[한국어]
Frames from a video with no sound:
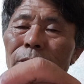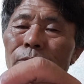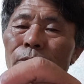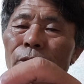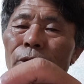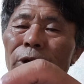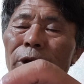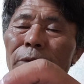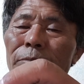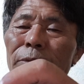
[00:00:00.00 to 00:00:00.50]

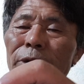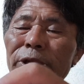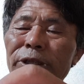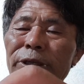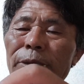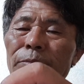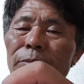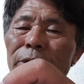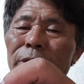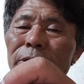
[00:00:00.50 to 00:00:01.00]
보레밀
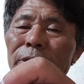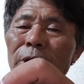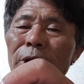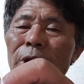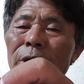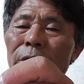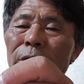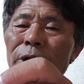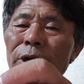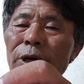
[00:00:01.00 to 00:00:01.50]
잡는
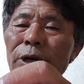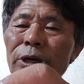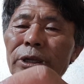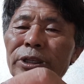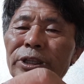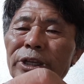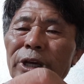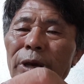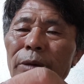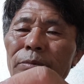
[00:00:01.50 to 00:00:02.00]
그
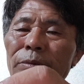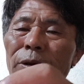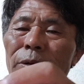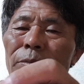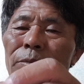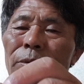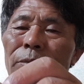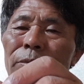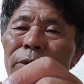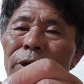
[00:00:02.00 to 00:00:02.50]
채비에
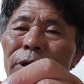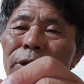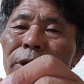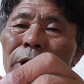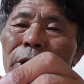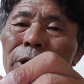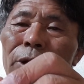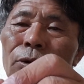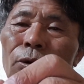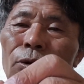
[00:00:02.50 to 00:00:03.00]
보면은
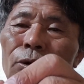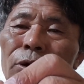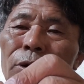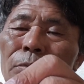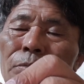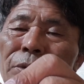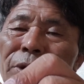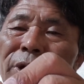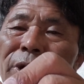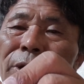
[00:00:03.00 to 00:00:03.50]

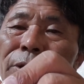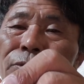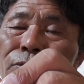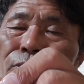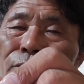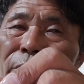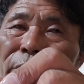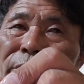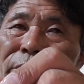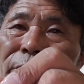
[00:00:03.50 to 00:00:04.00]
요거를 비할
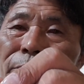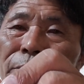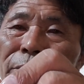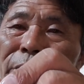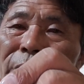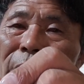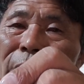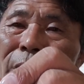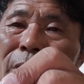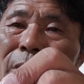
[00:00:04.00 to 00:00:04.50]
수가
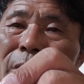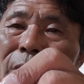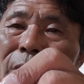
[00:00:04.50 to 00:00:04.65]
있습니다.